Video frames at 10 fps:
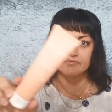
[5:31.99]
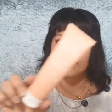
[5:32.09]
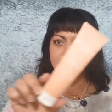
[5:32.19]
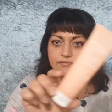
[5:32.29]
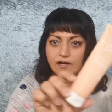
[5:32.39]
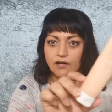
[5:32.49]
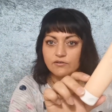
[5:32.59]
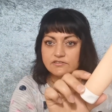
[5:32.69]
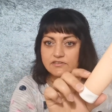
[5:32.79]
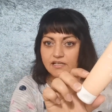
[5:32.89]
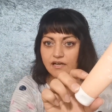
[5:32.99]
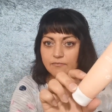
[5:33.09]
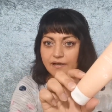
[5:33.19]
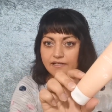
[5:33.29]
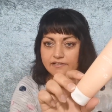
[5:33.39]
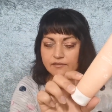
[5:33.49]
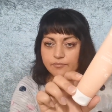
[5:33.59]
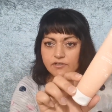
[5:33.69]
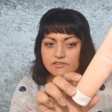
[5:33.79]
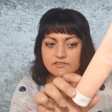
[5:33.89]
Das war aus der My Little
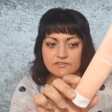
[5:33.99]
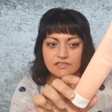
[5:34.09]
Box.